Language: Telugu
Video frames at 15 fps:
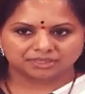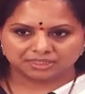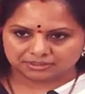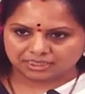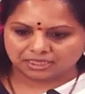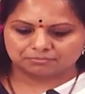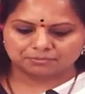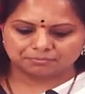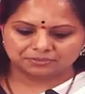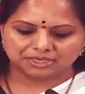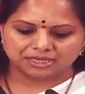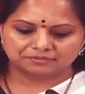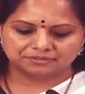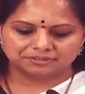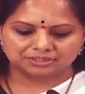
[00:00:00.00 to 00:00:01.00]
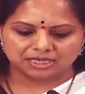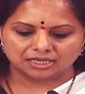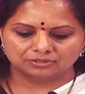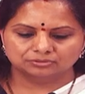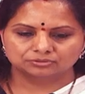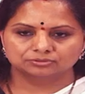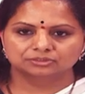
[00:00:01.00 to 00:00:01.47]
ఈ ధర్మపురి అరవింద్
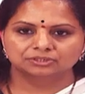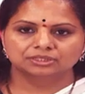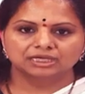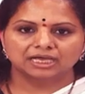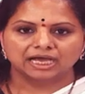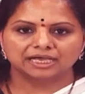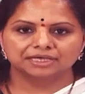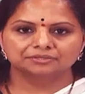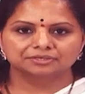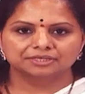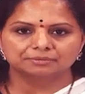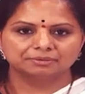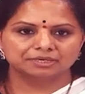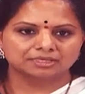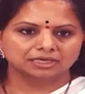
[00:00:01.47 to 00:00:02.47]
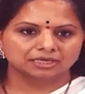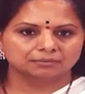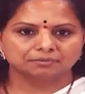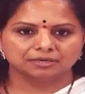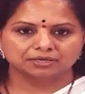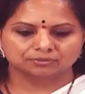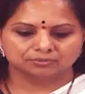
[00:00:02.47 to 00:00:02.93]
గారు ఐదు డిబేట్లలో
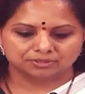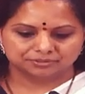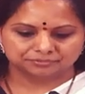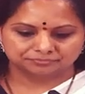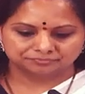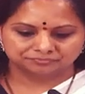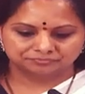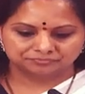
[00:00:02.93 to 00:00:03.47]
పాల్గొన్నాడు